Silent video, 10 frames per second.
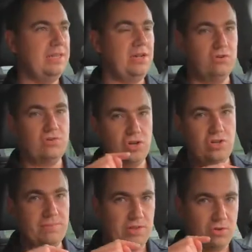Dennoch
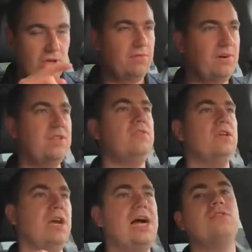sollte man solche
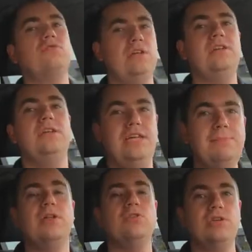Fahrzeuge aktuell
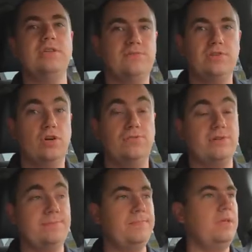immer noch nicht
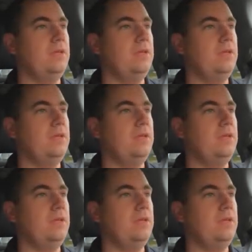verteufeln.